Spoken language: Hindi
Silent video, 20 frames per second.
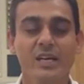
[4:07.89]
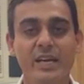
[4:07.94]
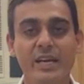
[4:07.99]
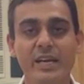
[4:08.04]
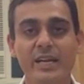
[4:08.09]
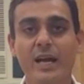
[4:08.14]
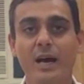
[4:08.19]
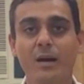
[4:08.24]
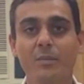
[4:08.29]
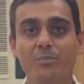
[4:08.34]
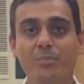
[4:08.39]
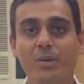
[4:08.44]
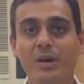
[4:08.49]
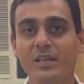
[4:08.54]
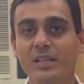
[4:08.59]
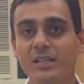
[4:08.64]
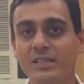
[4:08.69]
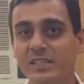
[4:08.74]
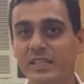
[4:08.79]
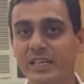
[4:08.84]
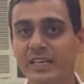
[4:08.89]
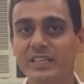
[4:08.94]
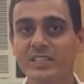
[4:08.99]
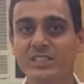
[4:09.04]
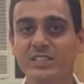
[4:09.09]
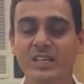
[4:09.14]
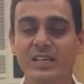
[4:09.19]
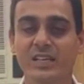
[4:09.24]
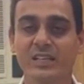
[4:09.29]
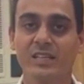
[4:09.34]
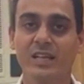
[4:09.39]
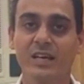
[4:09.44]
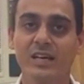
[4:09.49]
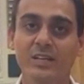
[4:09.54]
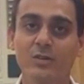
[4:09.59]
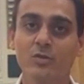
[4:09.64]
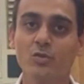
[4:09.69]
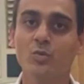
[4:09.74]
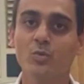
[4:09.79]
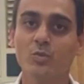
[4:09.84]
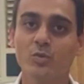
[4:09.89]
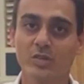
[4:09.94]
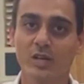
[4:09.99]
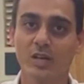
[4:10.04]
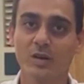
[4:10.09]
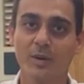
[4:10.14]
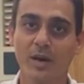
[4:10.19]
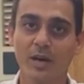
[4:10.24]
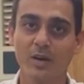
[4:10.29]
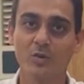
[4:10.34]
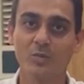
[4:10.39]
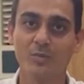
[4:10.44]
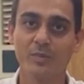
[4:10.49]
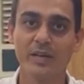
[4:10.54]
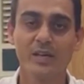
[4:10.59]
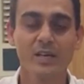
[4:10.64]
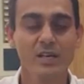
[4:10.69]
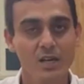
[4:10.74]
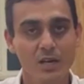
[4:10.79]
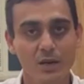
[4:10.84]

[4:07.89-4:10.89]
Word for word: के नाम पर देश के अंदर हिंदू मुसलमानों में